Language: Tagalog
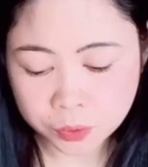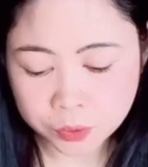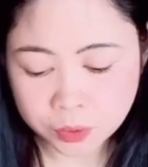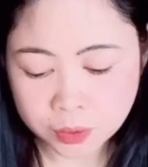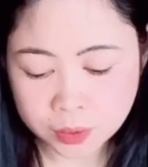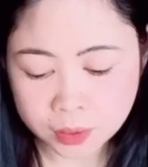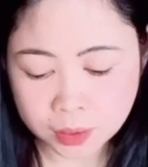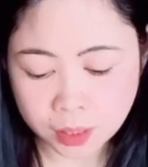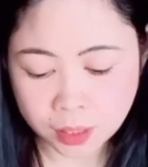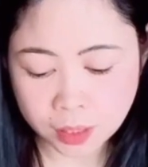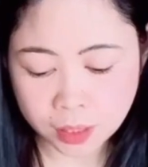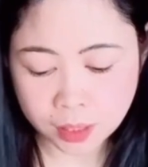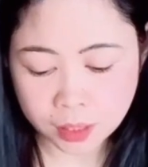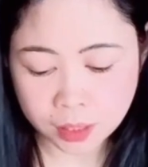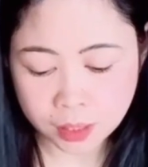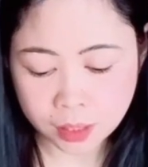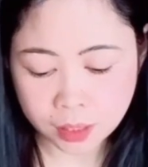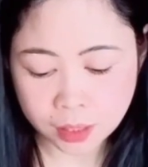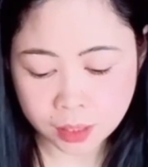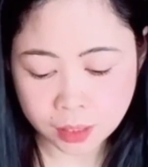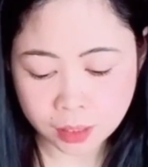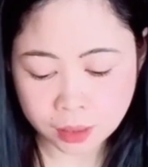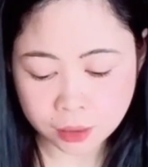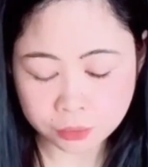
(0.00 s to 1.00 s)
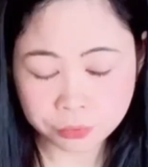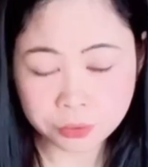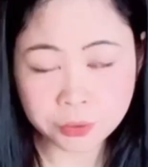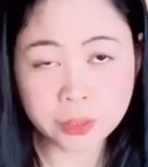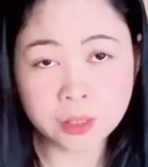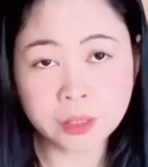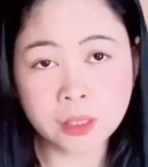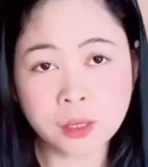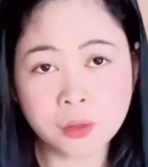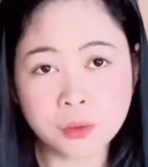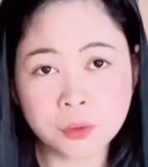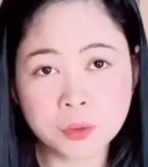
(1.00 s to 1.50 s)
sa
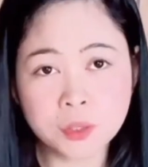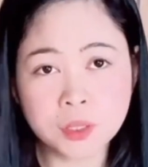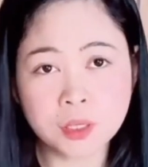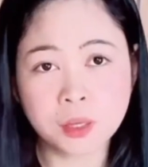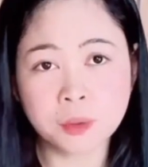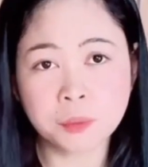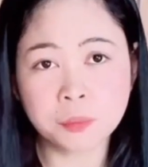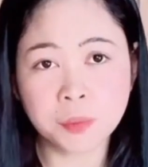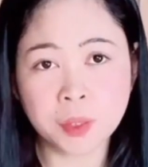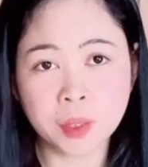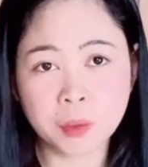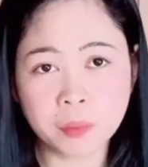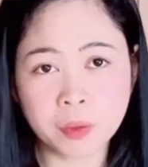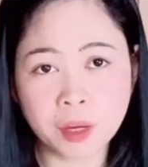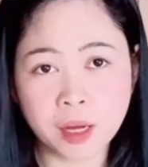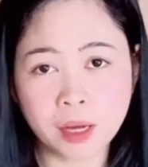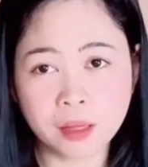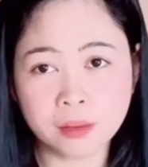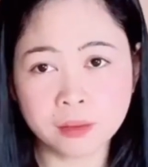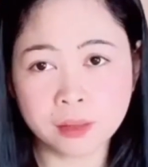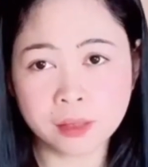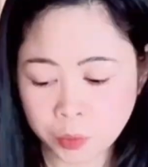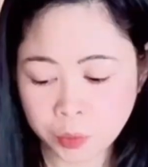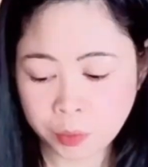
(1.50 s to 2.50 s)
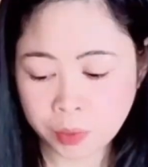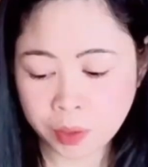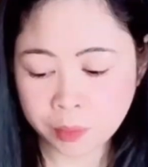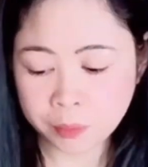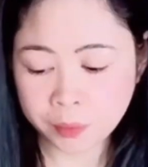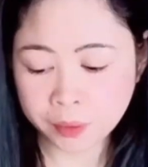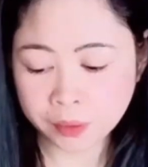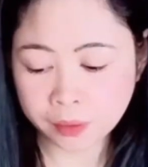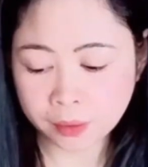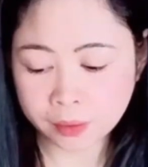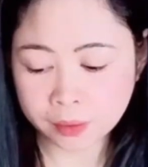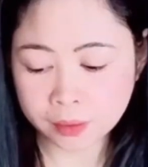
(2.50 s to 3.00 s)
4,500,
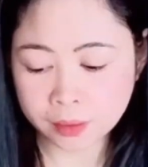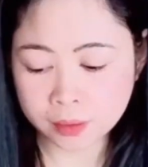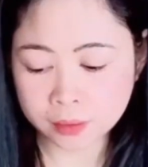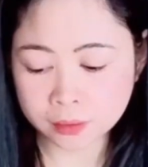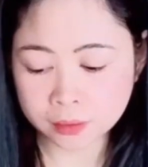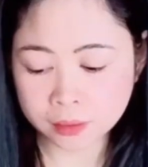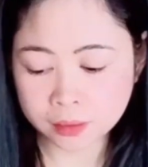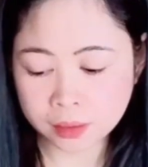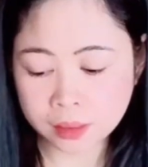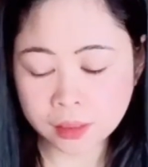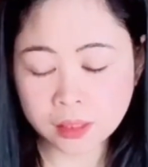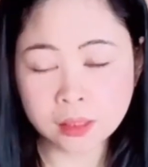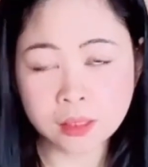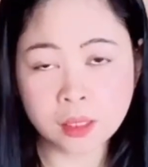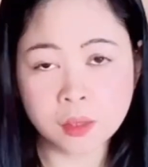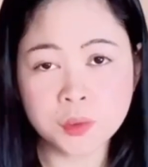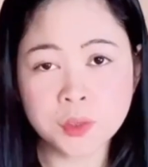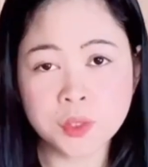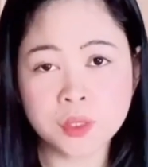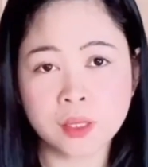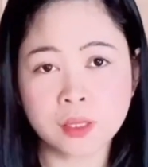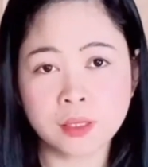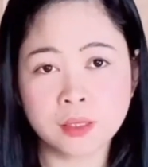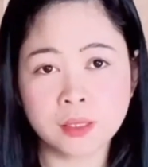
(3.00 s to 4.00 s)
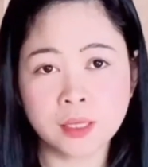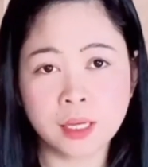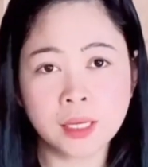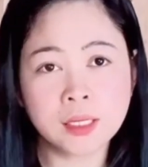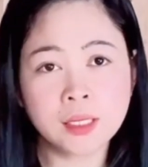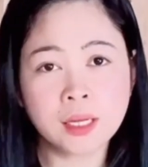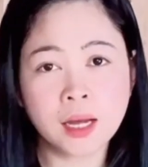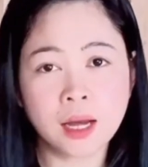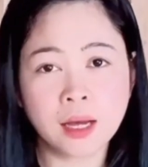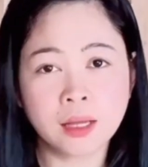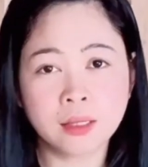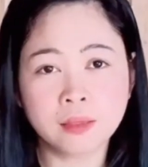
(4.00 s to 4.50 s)
pumapat ako ng
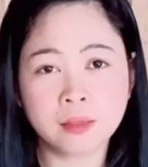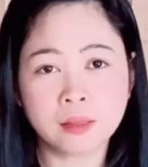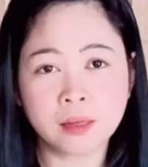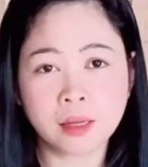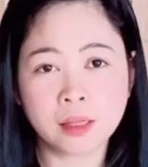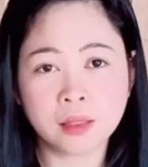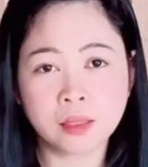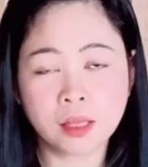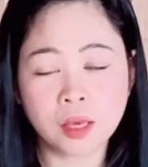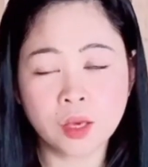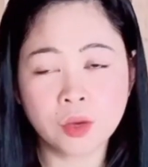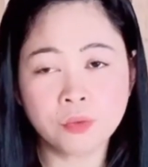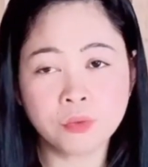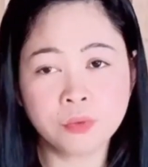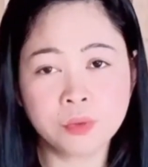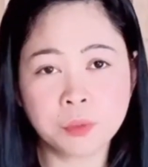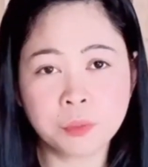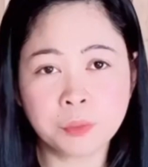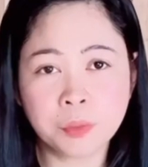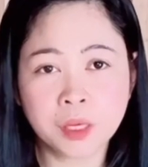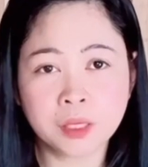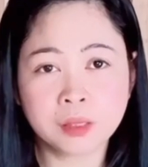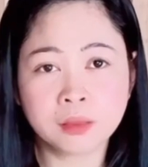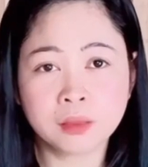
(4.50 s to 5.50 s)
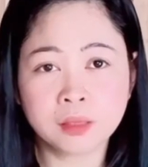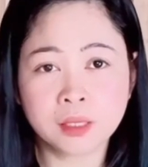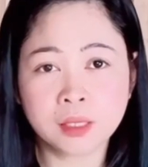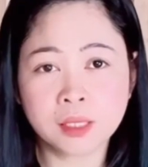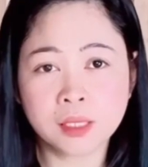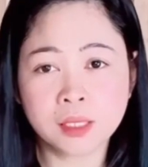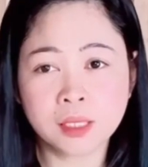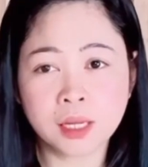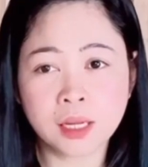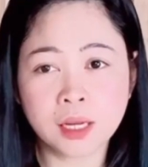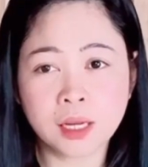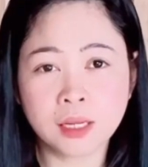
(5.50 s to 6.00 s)
3,900 every month na
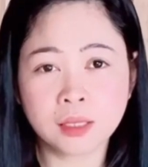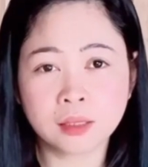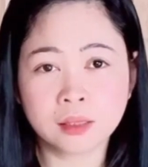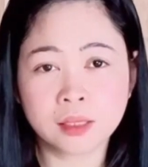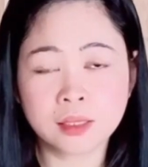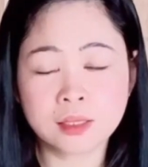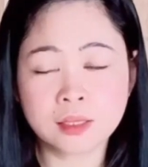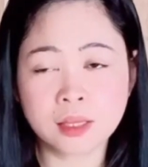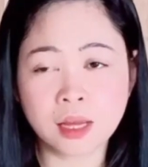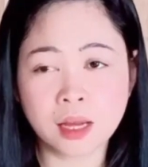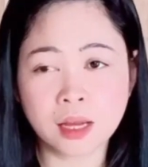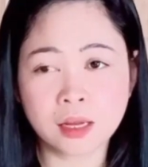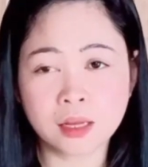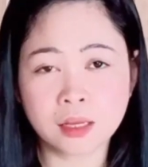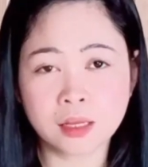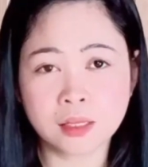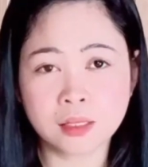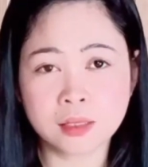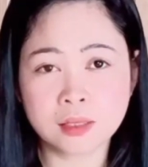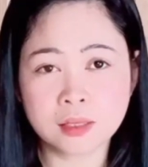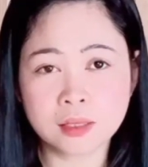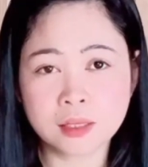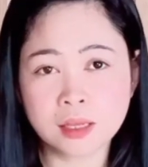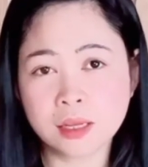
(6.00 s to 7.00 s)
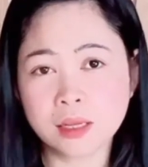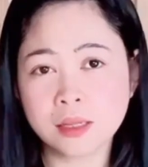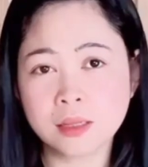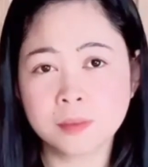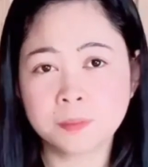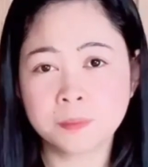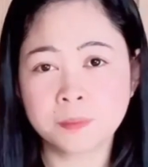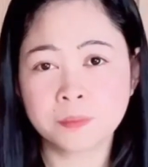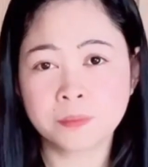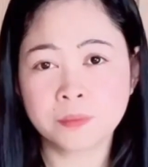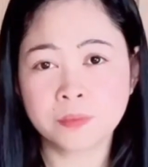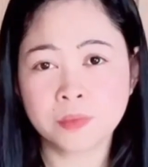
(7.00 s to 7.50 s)
kinakaltas sa akin sa
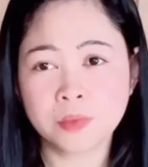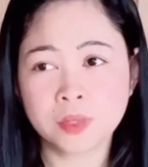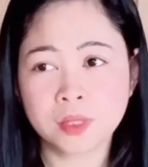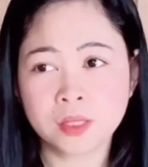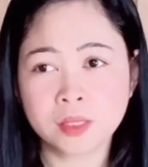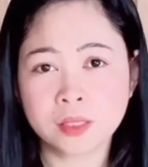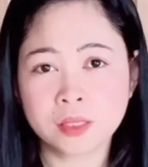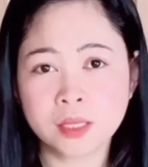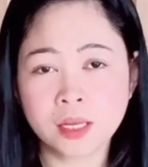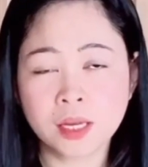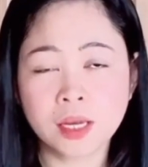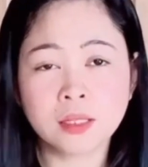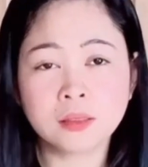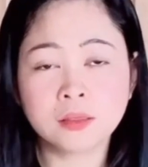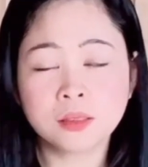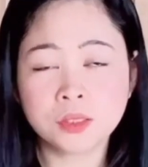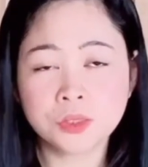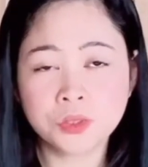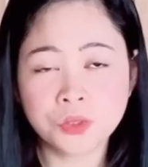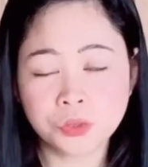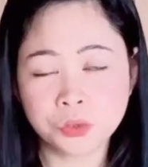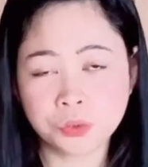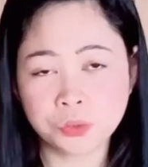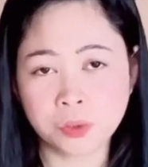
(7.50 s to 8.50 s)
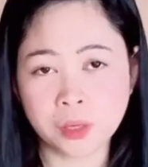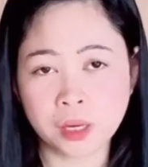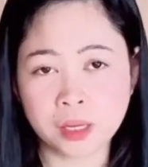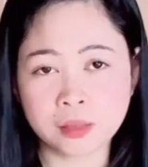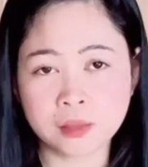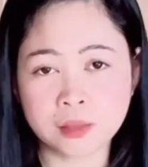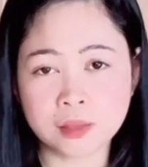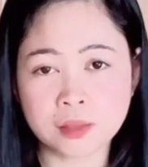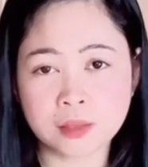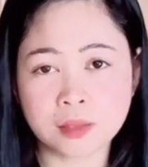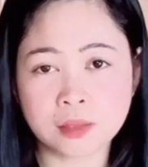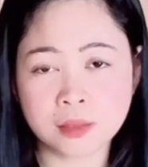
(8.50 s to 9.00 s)
health
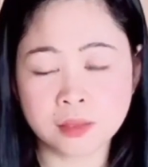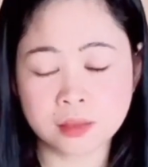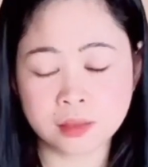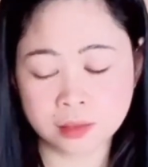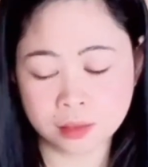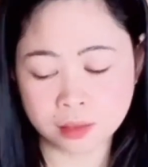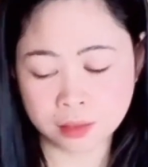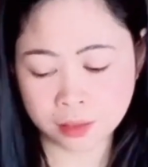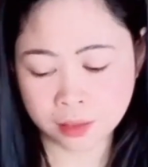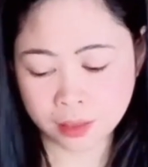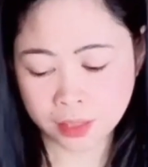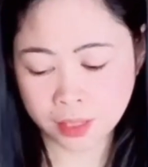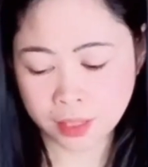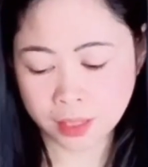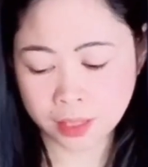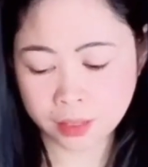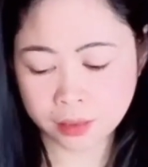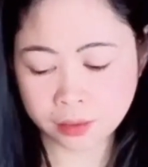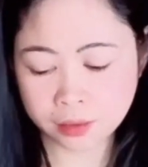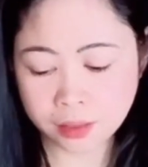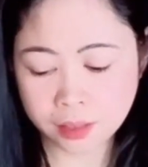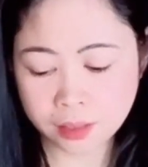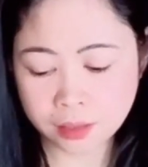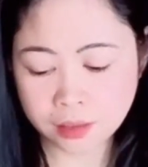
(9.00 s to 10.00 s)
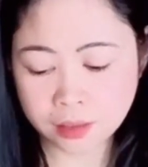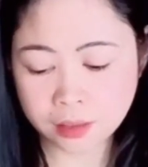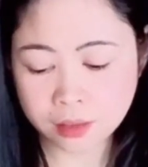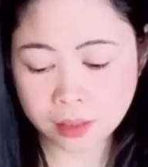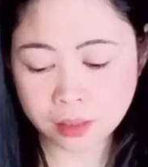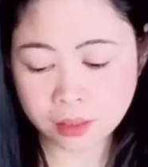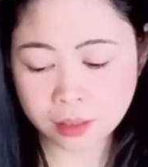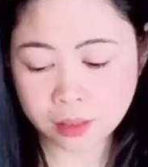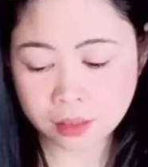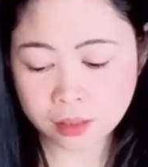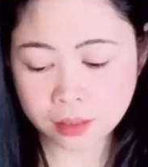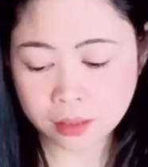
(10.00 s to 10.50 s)
insurance. Then, sa
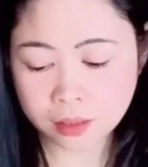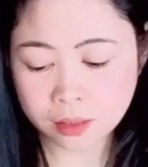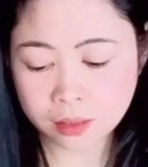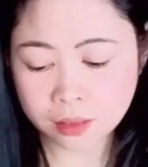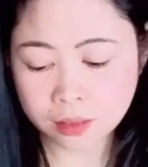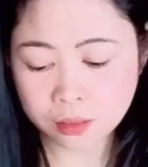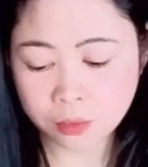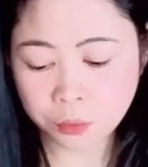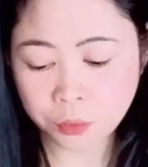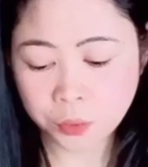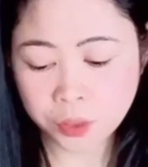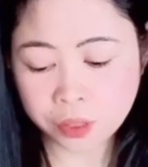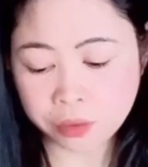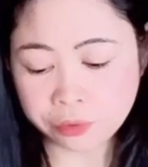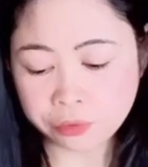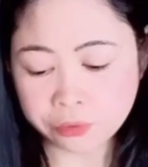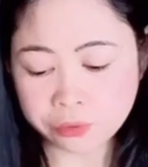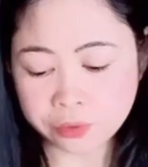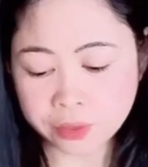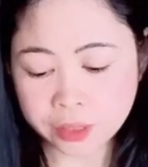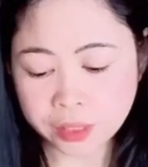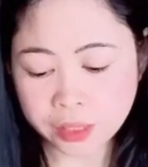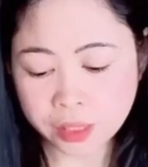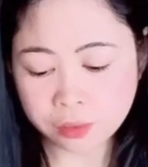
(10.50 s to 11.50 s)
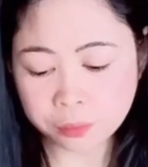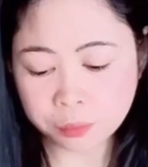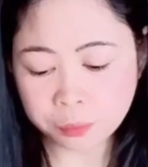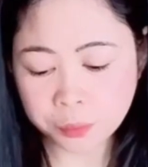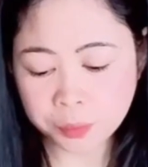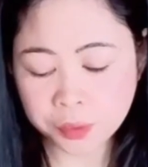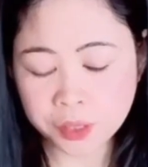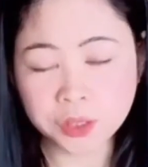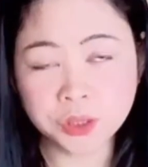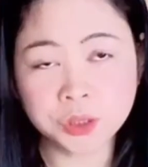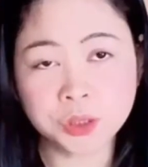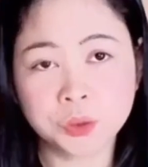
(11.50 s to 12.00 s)
welfare
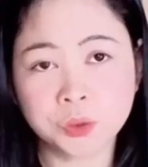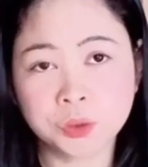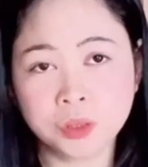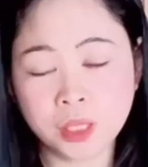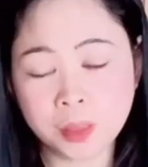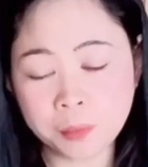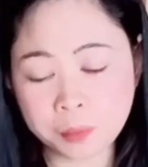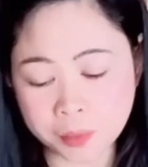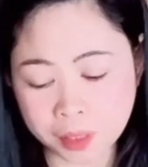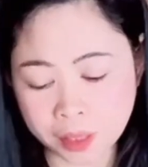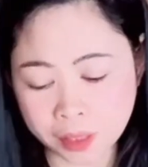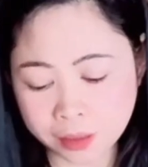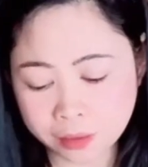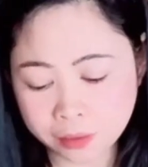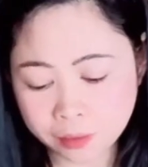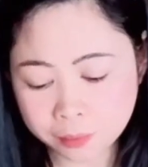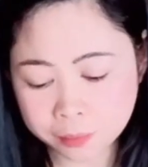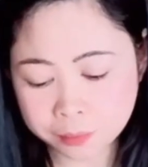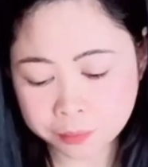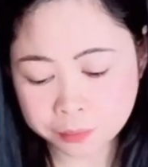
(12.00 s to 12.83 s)
pension naman,